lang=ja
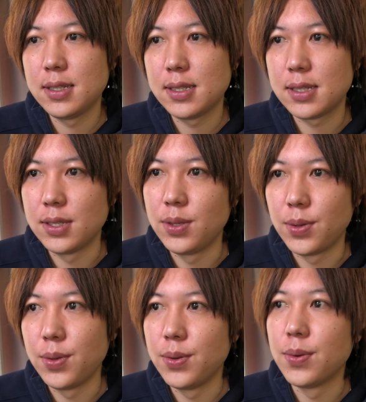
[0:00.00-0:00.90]
水
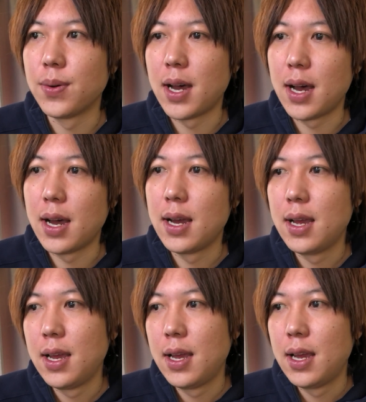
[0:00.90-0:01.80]
というのは
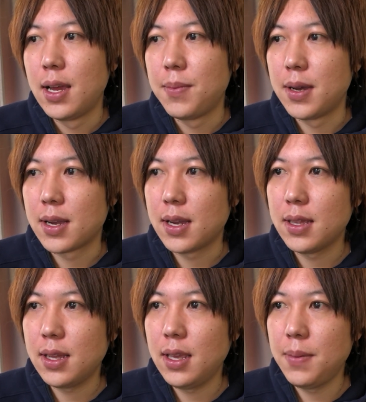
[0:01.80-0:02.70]
まあ簡
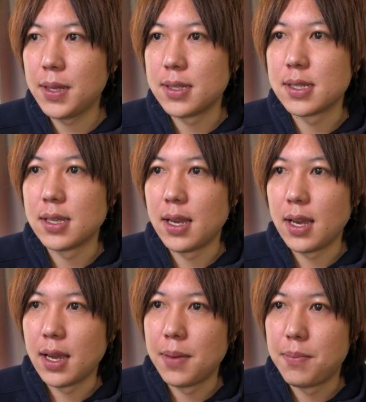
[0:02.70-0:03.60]
単に言えばです
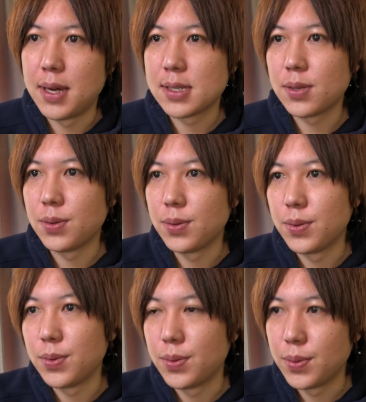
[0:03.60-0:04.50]
ねまあそ
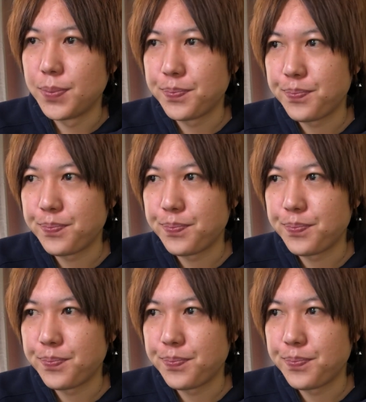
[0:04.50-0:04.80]
の